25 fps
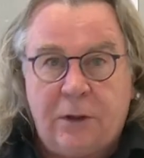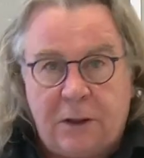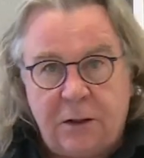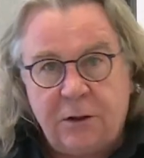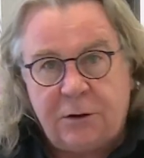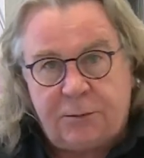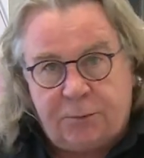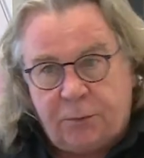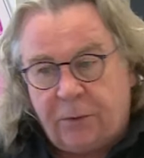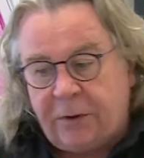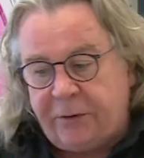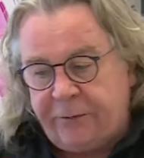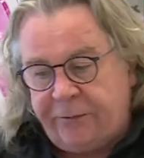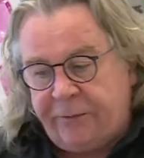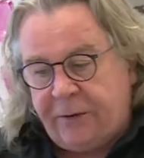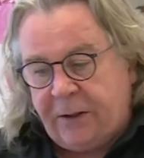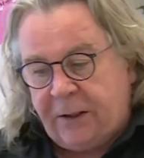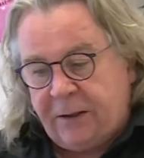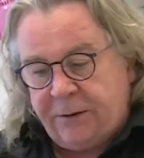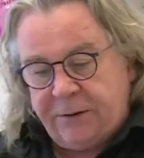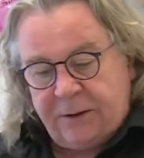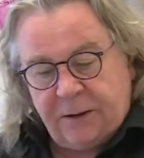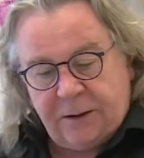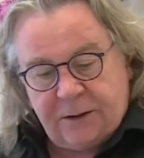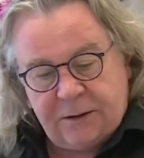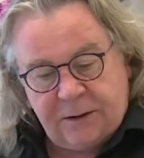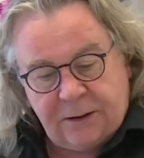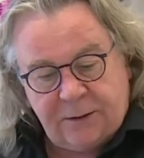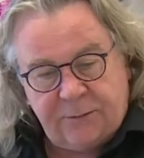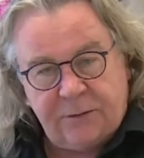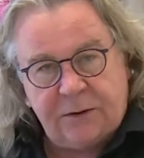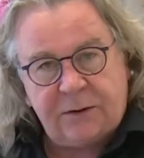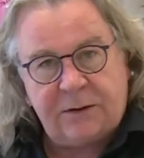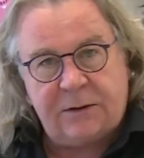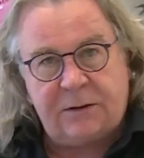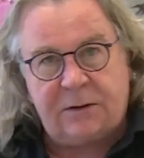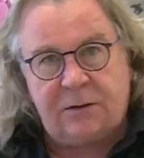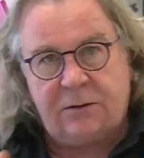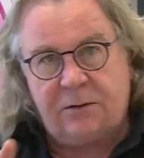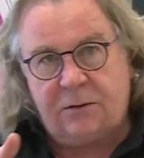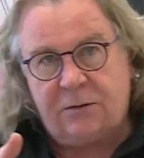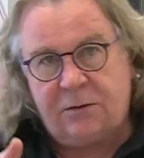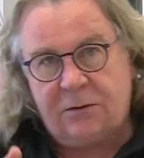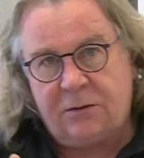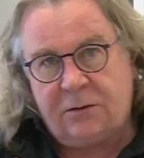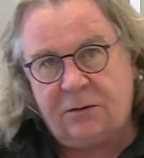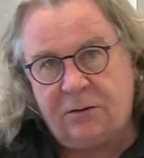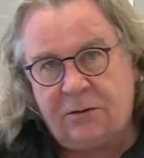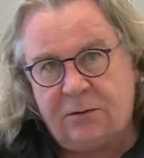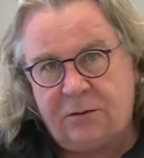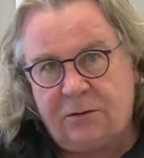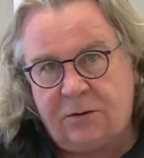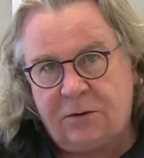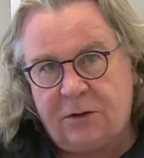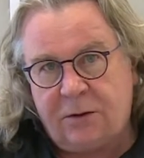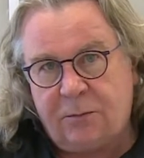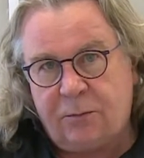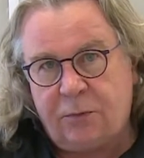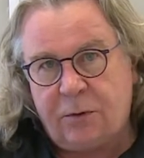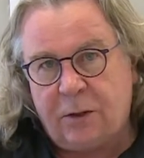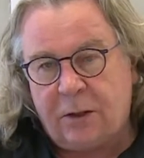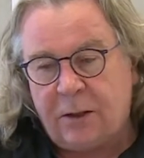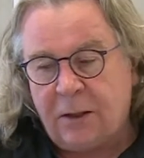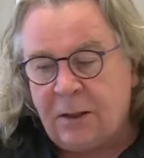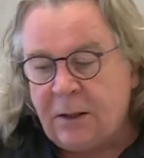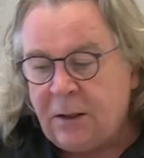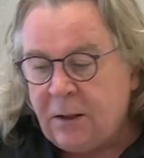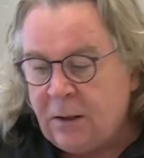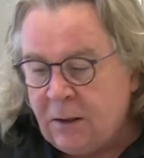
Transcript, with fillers: Là, je pourrais faire un texte avec ce, début-là.